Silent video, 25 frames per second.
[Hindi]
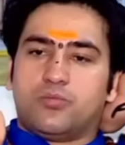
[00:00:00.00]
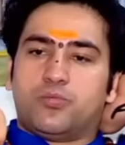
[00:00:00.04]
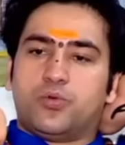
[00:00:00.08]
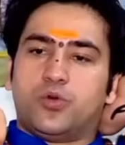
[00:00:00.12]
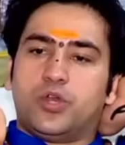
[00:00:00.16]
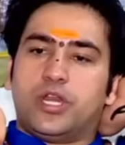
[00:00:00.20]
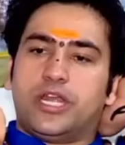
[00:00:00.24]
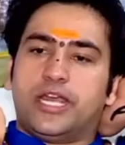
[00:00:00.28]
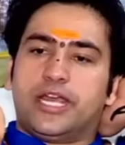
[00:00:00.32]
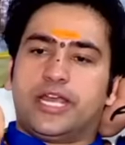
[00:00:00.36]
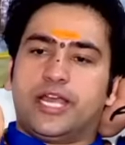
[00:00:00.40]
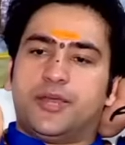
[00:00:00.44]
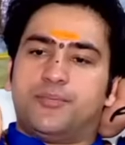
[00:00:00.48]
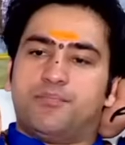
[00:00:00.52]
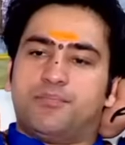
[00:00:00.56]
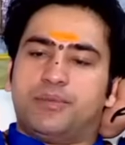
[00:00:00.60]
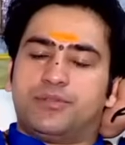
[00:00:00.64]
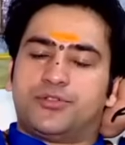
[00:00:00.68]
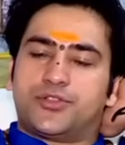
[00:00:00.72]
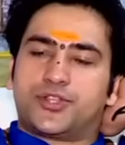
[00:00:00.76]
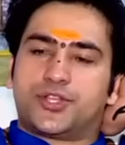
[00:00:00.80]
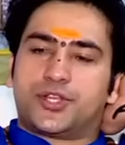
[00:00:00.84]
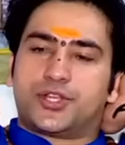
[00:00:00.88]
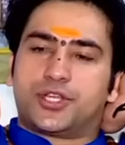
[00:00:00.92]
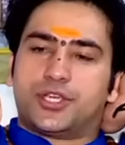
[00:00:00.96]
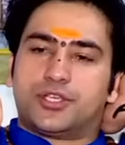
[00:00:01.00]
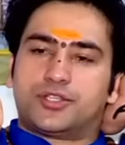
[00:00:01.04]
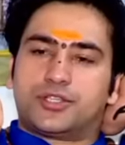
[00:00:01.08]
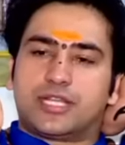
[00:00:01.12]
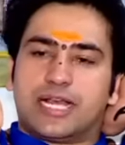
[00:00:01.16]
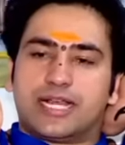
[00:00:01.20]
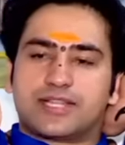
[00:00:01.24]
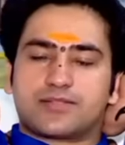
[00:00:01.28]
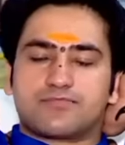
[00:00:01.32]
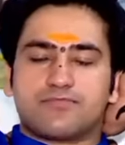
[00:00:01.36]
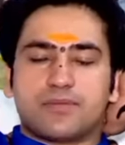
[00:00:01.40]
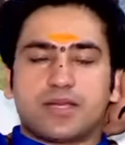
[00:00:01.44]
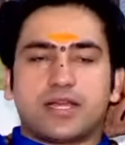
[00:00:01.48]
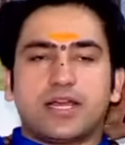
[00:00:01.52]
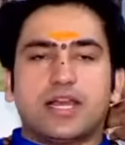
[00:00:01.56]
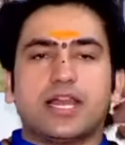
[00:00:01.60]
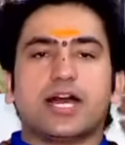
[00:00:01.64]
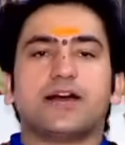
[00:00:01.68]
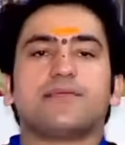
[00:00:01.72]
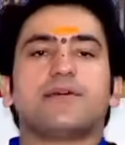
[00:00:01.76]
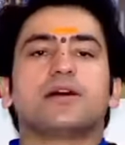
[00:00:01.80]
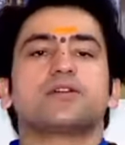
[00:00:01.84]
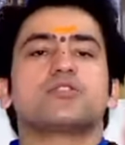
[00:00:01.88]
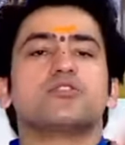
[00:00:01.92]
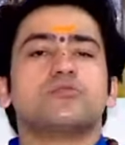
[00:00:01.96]
बोले गए मंत्र के साथ में
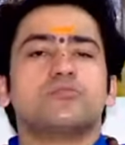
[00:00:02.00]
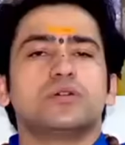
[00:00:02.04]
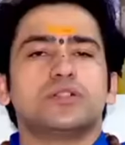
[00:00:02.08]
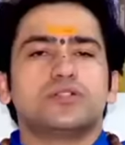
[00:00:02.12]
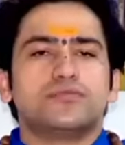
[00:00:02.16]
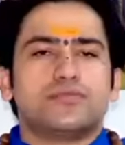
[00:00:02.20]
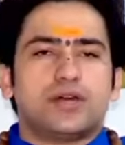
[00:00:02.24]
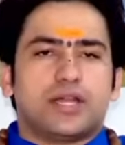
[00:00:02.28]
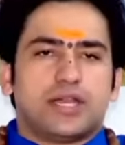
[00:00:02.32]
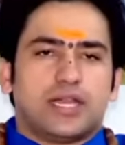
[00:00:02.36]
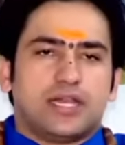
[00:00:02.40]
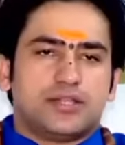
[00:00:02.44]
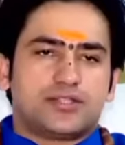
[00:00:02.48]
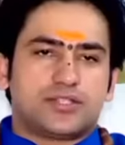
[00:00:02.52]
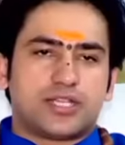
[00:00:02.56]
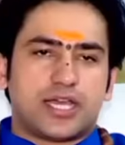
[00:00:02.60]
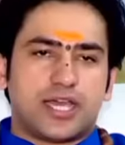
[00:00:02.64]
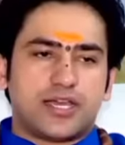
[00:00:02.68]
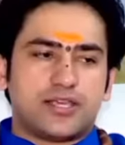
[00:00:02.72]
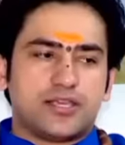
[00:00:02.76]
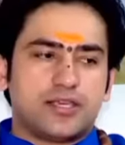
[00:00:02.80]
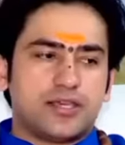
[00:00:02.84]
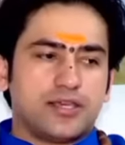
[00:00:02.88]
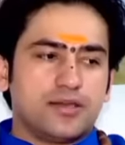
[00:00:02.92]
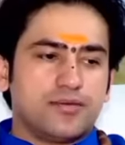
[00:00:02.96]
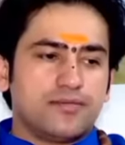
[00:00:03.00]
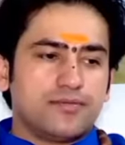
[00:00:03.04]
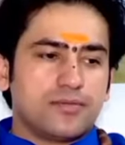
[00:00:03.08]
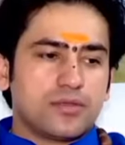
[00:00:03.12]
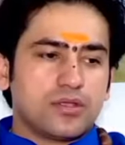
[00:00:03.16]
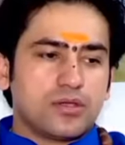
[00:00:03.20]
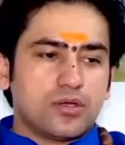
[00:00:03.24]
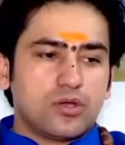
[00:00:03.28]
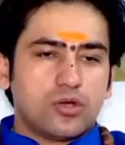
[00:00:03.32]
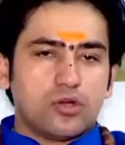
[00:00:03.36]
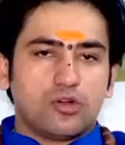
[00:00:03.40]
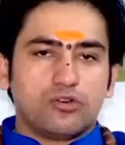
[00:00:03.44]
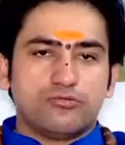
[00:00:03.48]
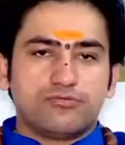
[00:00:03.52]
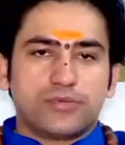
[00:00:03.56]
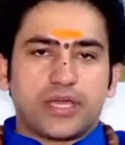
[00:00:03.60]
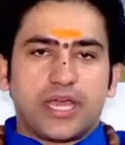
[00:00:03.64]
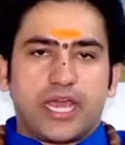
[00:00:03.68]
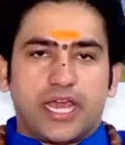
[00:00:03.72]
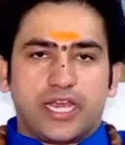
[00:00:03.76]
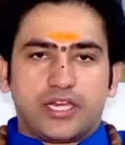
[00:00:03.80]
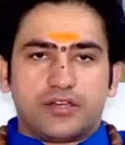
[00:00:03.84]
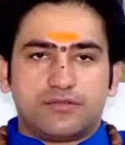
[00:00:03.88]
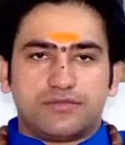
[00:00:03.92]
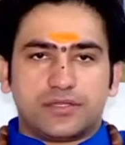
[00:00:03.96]
कलावा को बंधवाना चाहिए ओम
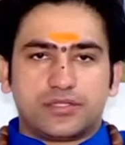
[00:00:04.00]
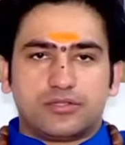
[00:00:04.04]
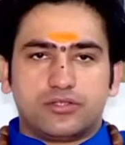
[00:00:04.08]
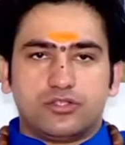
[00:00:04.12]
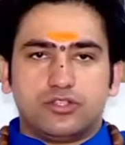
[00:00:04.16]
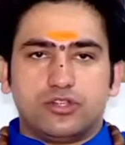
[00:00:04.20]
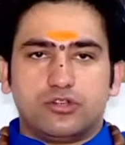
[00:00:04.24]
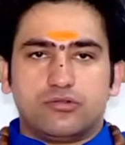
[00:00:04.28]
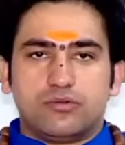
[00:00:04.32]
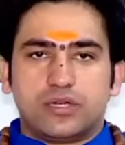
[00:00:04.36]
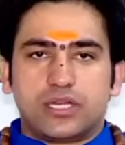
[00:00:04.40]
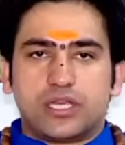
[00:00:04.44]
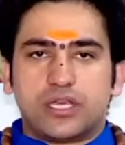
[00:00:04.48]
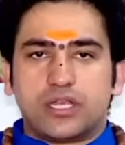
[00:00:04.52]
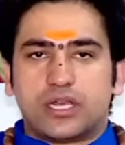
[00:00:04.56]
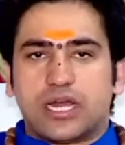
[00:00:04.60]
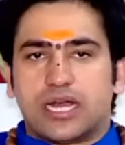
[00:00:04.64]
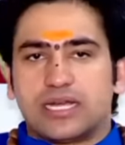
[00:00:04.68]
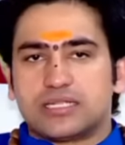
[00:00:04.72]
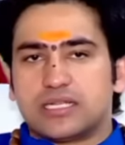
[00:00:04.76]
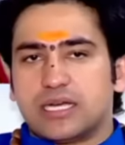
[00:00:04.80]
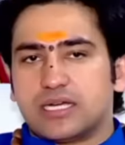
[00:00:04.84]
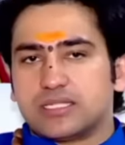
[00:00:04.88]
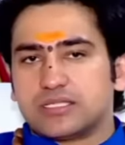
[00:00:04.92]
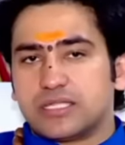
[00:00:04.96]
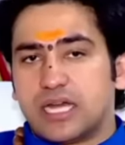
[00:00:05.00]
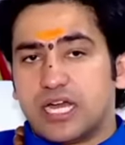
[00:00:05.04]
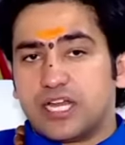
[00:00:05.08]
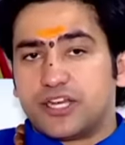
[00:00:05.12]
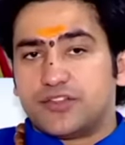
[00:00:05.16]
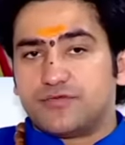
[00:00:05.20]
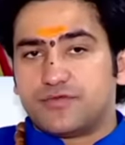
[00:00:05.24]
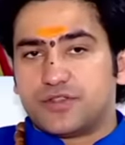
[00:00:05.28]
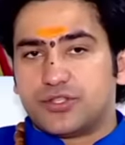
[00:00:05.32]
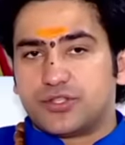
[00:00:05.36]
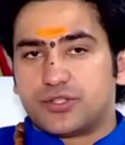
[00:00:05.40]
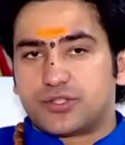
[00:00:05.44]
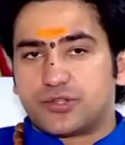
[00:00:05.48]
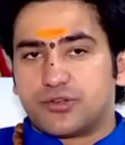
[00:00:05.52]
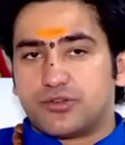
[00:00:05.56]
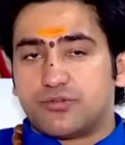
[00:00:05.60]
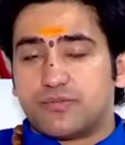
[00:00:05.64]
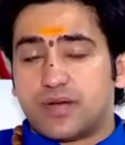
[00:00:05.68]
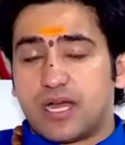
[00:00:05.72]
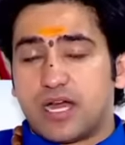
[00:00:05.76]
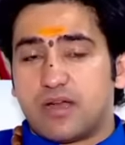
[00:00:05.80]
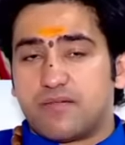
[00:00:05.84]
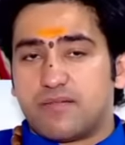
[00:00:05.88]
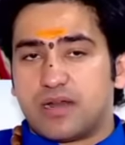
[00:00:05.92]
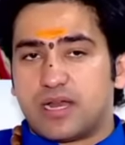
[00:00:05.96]
ऐन बद्धो बली राजा दानविंद्रो
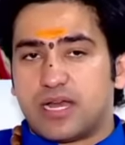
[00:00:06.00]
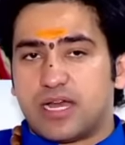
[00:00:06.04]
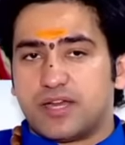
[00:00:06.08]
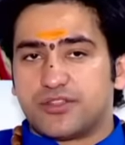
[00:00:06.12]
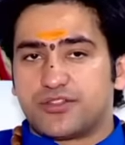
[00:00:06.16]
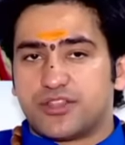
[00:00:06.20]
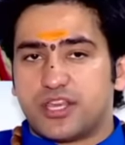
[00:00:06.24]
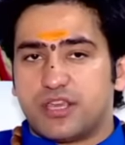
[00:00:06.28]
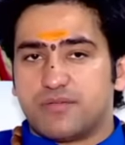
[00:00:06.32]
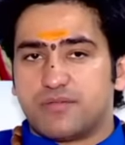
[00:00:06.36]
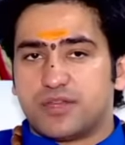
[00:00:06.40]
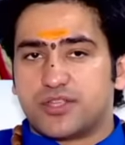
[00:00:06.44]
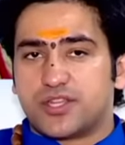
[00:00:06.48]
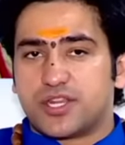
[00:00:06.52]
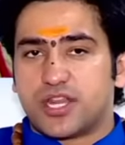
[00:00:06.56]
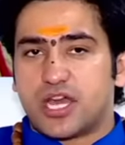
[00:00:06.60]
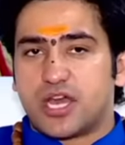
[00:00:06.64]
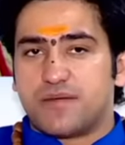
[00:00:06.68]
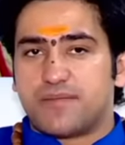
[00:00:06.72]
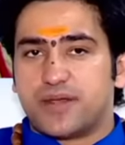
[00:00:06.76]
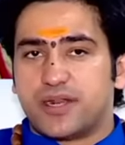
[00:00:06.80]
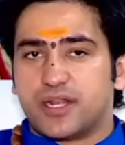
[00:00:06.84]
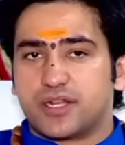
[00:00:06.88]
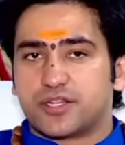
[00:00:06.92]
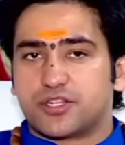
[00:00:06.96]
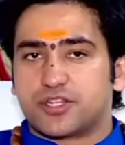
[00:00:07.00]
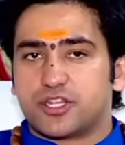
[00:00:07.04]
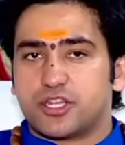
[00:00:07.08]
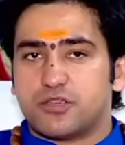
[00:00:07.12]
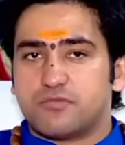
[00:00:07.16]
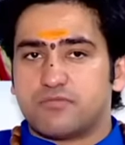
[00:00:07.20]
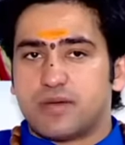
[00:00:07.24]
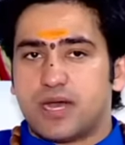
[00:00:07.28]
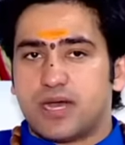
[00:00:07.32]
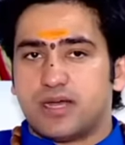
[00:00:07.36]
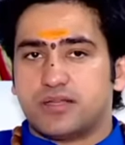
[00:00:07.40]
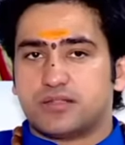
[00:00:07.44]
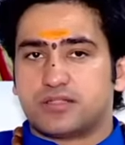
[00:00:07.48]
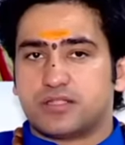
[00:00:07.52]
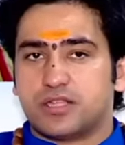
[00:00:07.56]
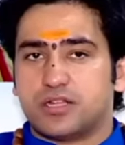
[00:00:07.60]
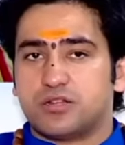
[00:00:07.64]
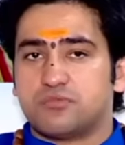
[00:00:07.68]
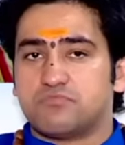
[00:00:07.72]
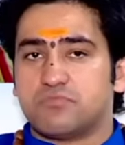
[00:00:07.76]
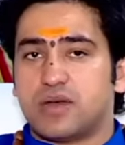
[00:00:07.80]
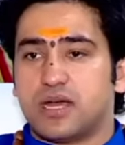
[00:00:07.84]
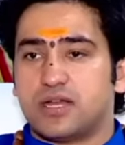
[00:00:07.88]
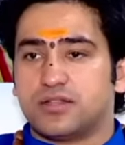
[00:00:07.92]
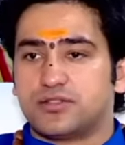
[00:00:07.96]
महाबला ते बदनामी रक्षे
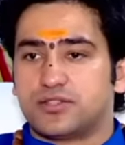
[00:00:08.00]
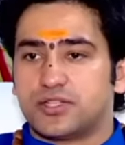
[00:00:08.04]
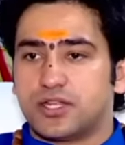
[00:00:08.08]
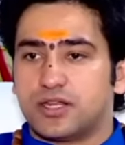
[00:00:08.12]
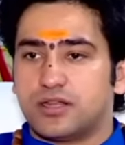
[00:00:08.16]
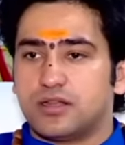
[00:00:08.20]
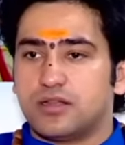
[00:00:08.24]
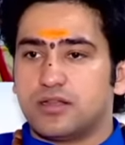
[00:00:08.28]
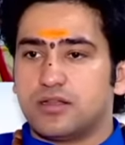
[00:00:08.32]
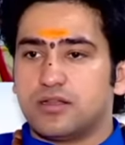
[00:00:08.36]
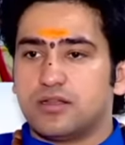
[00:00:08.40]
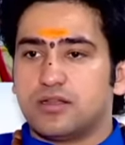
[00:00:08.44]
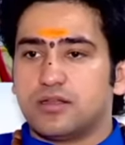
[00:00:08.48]
माचल माचल